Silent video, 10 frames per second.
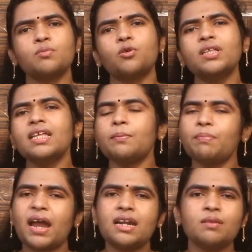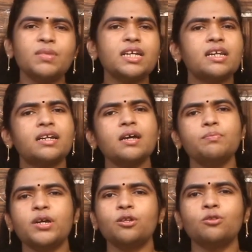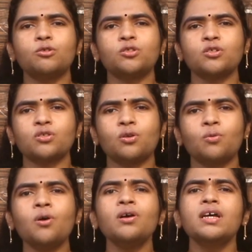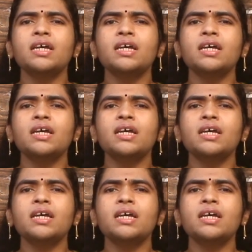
போது அதை பேண்டமிக் இல்லைனா பெருந்தொற்றுன்னு சொல்லுவோம்